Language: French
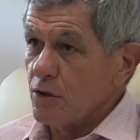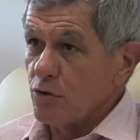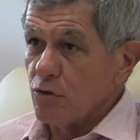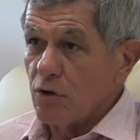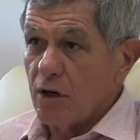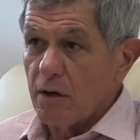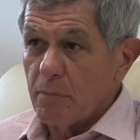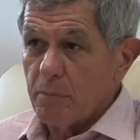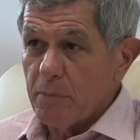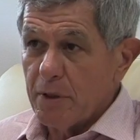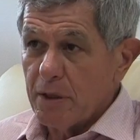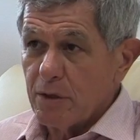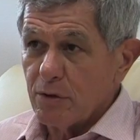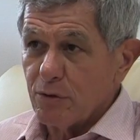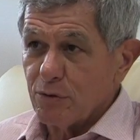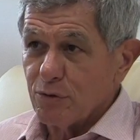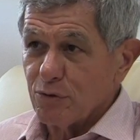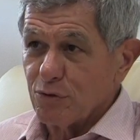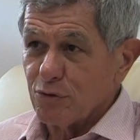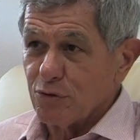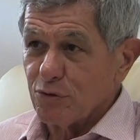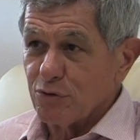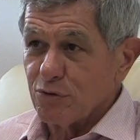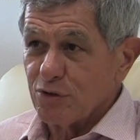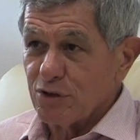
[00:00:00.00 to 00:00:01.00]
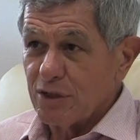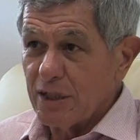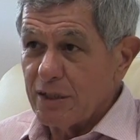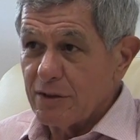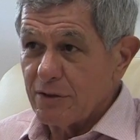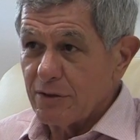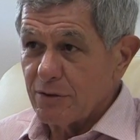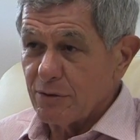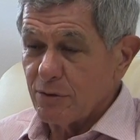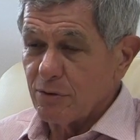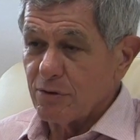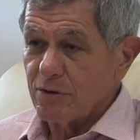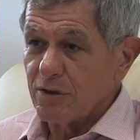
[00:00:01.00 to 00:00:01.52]
Et je rappelle que ce
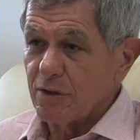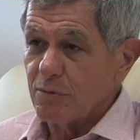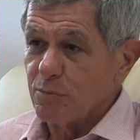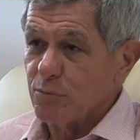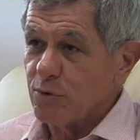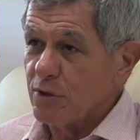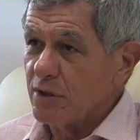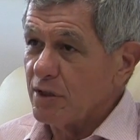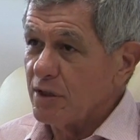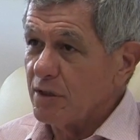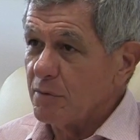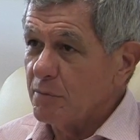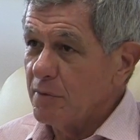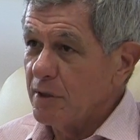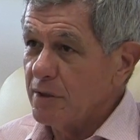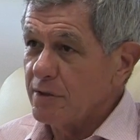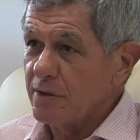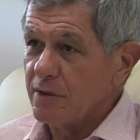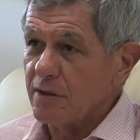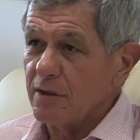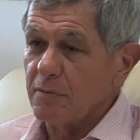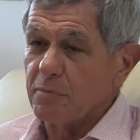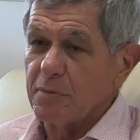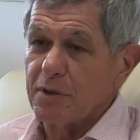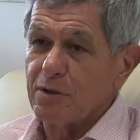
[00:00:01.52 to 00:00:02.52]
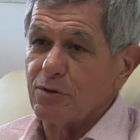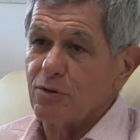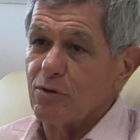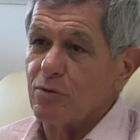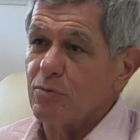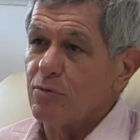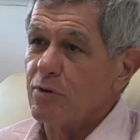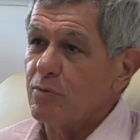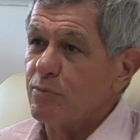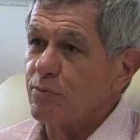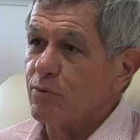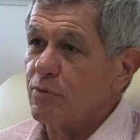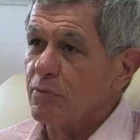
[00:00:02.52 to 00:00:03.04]
geste, que cette poignée de main, c'était pas
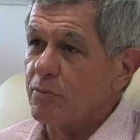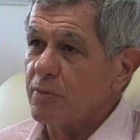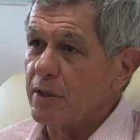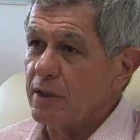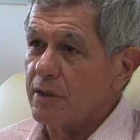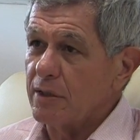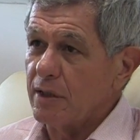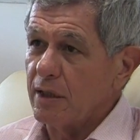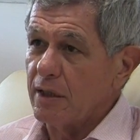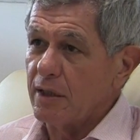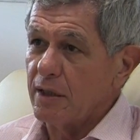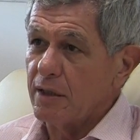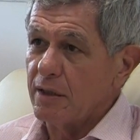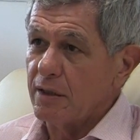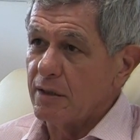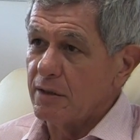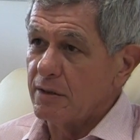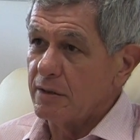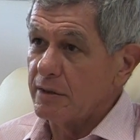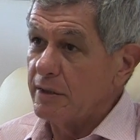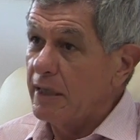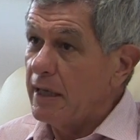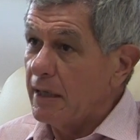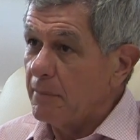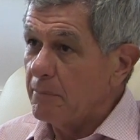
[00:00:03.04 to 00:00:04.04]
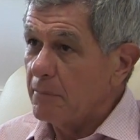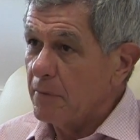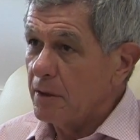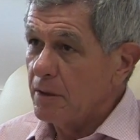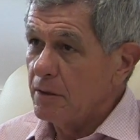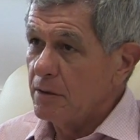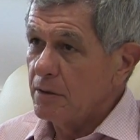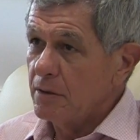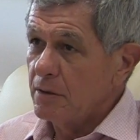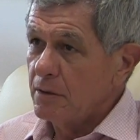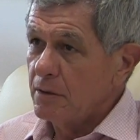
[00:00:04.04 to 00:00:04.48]
seulement pour mettre un terme